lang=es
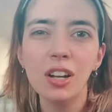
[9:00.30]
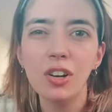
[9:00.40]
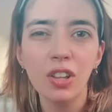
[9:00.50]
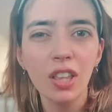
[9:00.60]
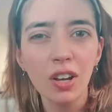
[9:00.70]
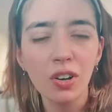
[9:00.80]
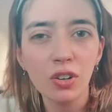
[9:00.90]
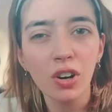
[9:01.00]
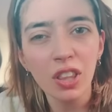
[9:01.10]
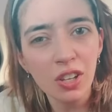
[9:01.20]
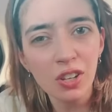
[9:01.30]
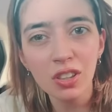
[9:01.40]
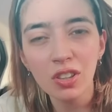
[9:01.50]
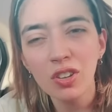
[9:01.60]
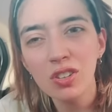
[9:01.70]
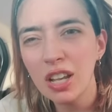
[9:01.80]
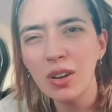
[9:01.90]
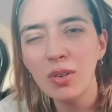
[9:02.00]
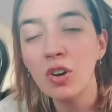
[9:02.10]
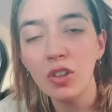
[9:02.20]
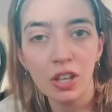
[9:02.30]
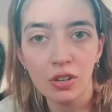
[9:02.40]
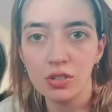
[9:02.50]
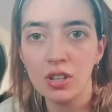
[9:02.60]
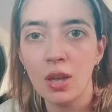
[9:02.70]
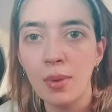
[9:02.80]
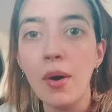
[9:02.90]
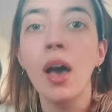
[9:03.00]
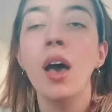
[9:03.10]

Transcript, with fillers: Gode, no sé, Godejon se llamaba.